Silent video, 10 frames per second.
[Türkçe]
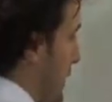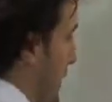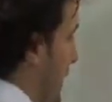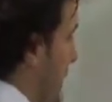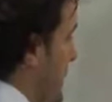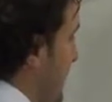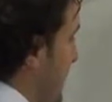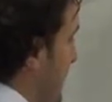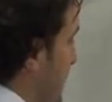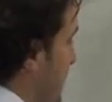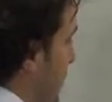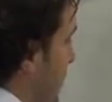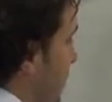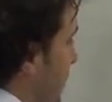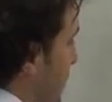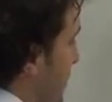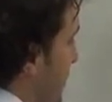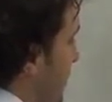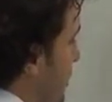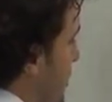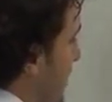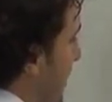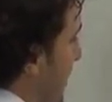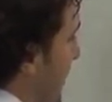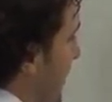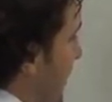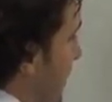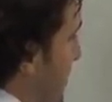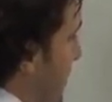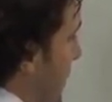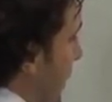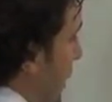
Diğer zamanımız arkadaşlar birinci zaman dediğimiz